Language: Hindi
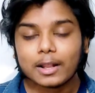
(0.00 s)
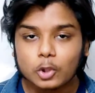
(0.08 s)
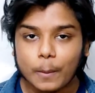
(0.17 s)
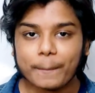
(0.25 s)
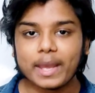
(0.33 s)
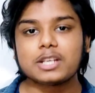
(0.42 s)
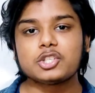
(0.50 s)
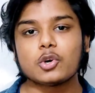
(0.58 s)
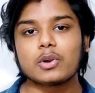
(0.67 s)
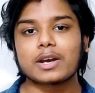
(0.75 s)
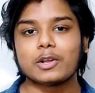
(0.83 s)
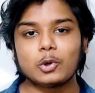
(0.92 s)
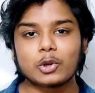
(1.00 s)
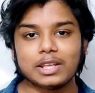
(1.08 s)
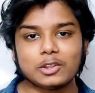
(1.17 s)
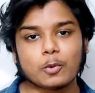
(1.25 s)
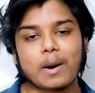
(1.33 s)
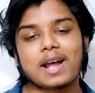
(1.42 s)
तो मेक श्योर sure करो
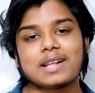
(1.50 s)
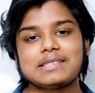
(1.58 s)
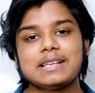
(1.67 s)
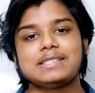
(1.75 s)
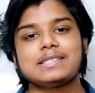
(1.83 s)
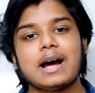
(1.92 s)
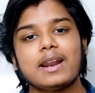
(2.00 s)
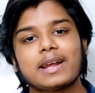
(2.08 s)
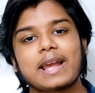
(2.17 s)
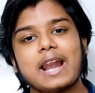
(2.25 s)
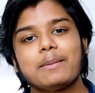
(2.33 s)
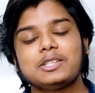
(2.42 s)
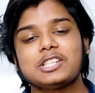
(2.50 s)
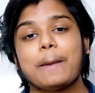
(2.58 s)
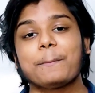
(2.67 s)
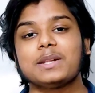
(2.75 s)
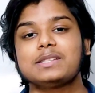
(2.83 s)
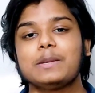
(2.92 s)
कि दोबारा से इस अन अकेडमी
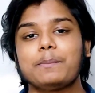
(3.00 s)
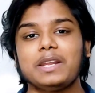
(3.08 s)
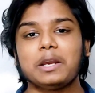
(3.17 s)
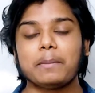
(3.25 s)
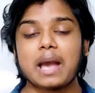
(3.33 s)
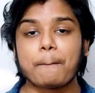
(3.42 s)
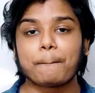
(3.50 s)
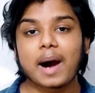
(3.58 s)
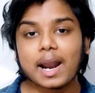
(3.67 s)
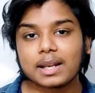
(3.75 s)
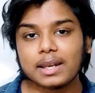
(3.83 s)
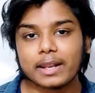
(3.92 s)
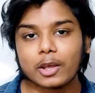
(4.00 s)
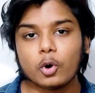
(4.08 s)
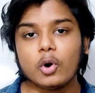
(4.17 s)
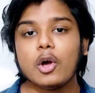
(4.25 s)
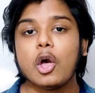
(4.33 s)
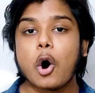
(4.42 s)
चैंपियनशिप लीग में आप पार्ट ले रहे
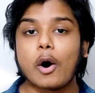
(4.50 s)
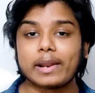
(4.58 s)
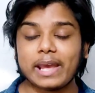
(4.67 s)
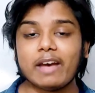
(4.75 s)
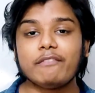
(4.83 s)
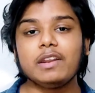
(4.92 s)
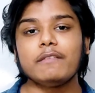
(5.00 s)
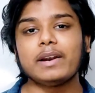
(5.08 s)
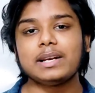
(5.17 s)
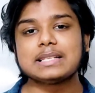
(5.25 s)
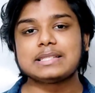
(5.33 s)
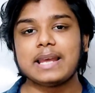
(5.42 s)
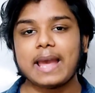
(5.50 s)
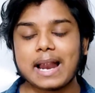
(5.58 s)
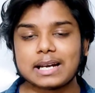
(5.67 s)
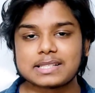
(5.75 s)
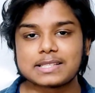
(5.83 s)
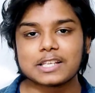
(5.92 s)
हो ऑन एवरी वेडनेसडे
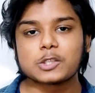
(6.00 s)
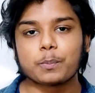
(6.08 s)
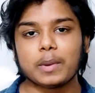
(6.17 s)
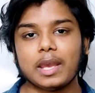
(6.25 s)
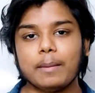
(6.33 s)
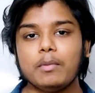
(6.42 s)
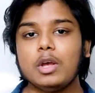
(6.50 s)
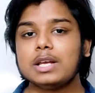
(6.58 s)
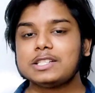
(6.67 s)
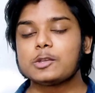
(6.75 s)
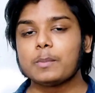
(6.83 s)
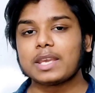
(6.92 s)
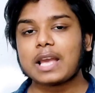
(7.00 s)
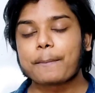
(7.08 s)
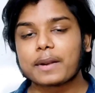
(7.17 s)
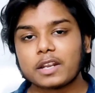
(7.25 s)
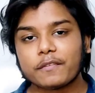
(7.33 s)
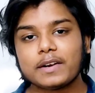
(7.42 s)
एट 6 पी जिसमें कि
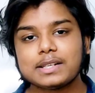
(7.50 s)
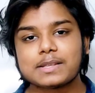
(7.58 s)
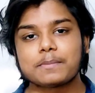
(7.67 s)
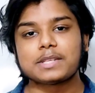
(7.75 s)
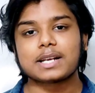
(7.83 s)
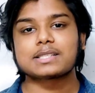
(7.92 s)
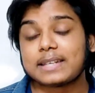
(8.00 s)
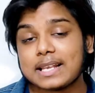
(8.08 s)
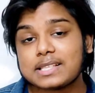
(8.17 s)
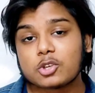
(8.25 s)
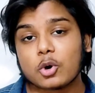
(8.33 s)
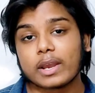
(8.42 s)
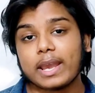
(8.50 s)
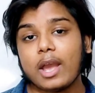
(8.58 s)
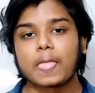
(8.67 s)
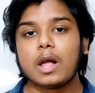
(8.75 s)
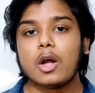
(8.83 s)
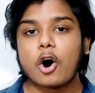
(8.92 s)
आपके डिफरेंट सब्जेक्ट्स टेस्ट होंगे
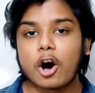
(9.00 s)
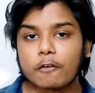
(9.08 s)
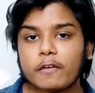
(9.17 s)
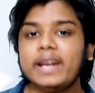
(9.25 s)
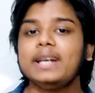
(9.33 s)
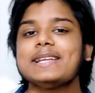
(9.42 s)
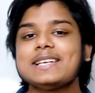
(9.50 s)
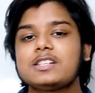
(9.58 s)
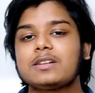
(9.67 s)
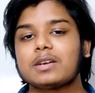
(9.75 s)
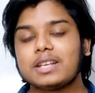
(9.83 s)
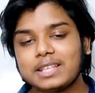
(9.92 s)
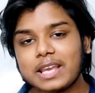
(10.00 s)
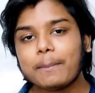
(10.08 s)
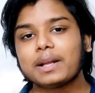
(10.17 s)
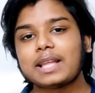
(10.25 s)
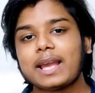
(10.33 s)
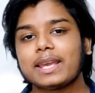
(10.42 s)
और वही टेस्ट ये
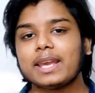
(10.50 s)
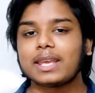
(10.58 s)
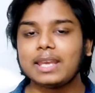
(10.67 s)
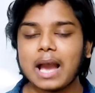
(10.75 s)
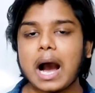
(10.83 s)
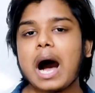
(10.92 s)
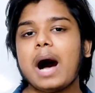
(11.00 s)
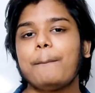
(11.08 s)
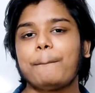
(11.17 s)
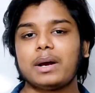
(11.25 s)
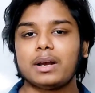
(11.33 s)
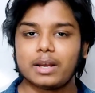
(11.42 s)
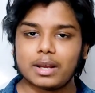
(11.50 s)
बताएंगे कि आप